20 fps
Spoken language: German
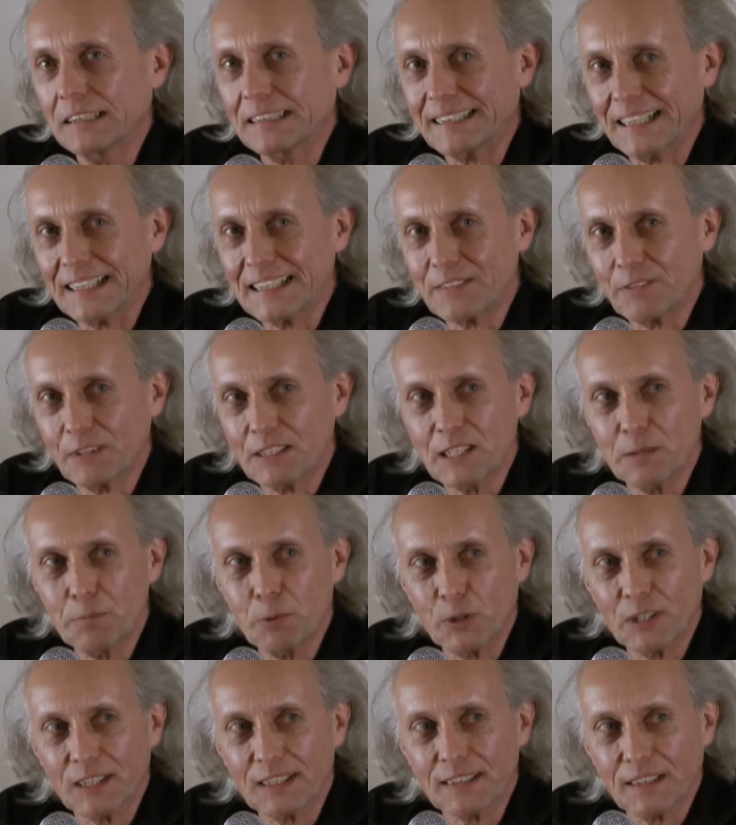das, was die
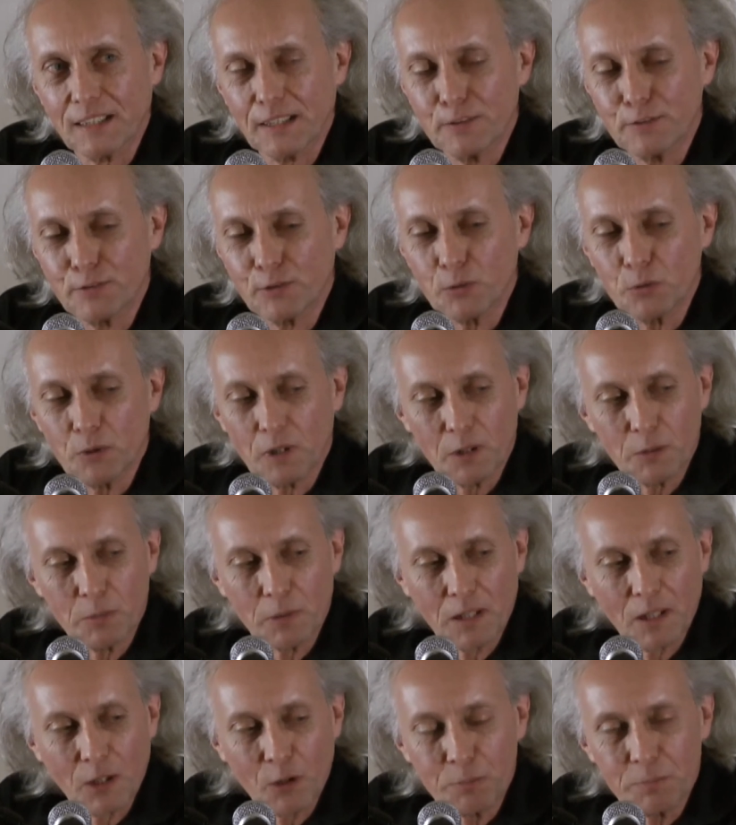Polizei früher
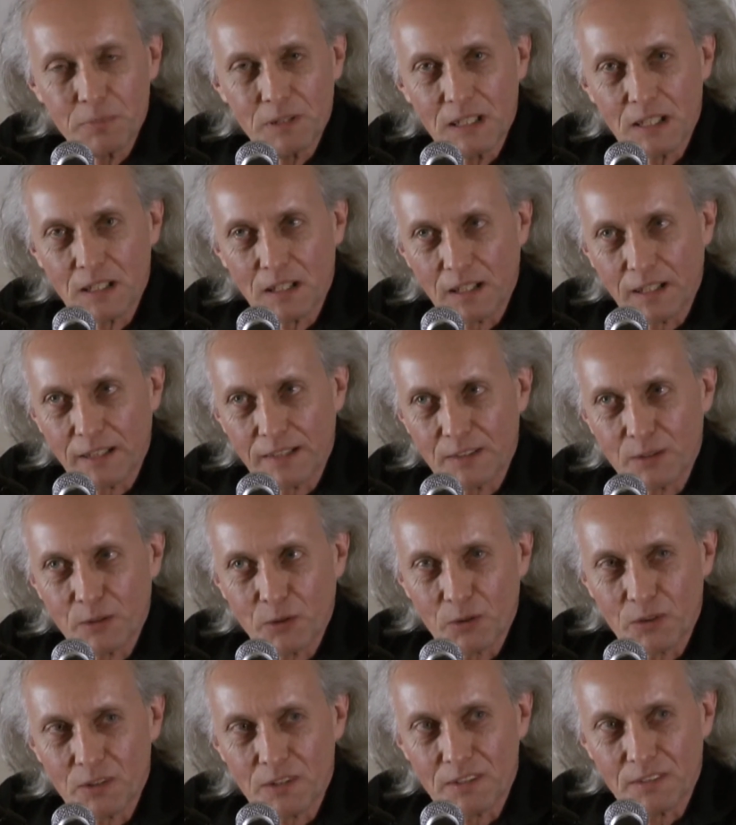überhaupt nicht leiden
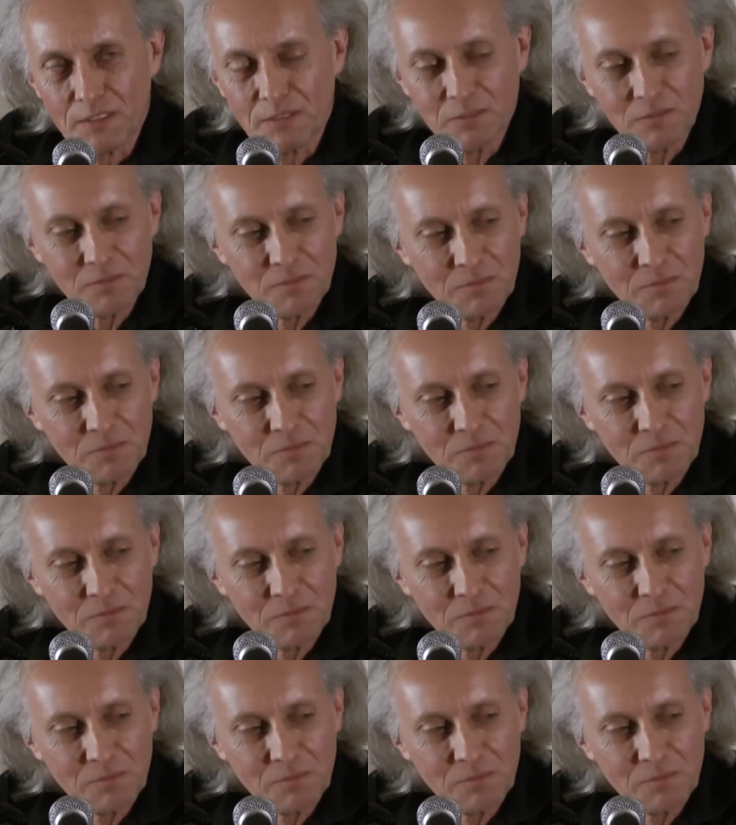konnte,